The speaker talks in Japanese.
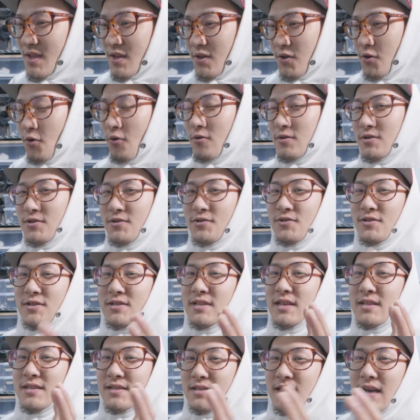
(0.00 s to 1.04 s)
共通し
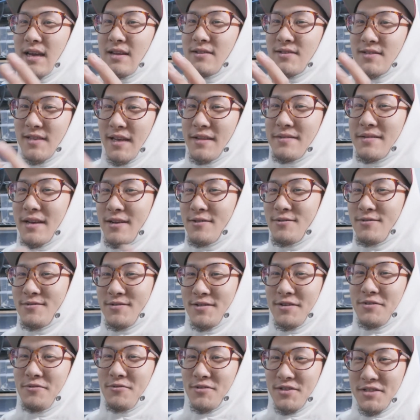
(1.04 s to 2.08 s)
て使える選択っ
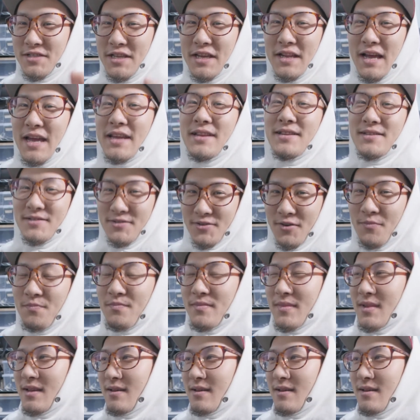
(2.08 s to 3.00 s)
ていうのをしてないんですよ。